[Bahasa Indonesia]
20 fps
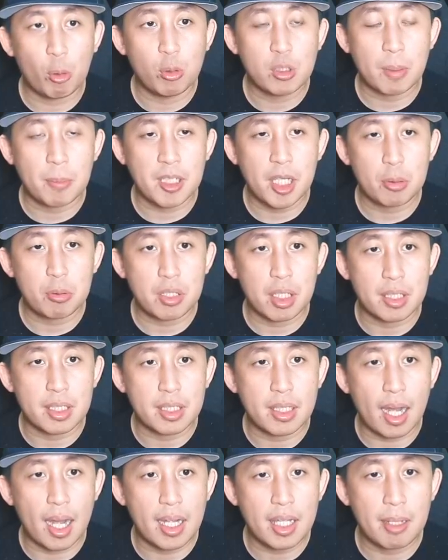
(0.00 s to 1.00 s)
Oh, sama satu jadi
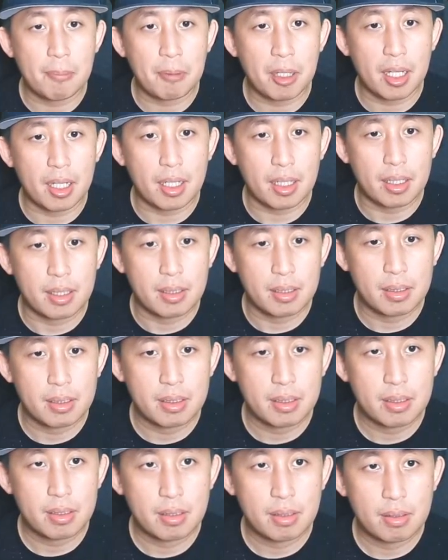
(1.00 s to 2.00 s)
ayam lah.
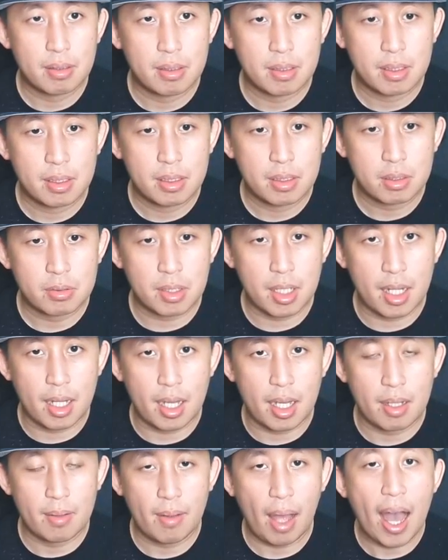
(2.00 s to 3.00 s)

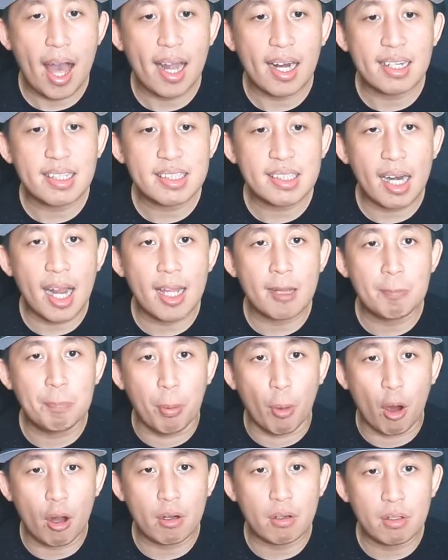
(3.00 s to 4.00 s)
Nah, Alice
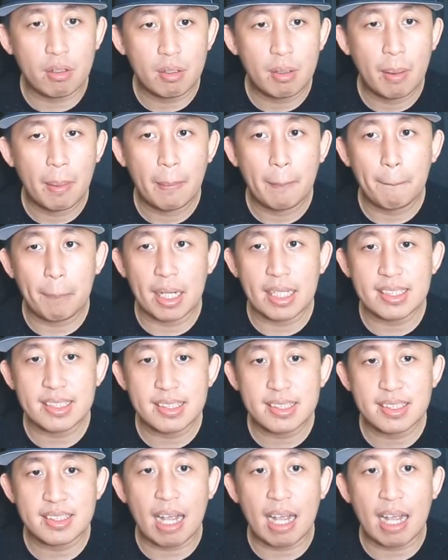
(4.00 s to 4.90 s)
Lightborn plus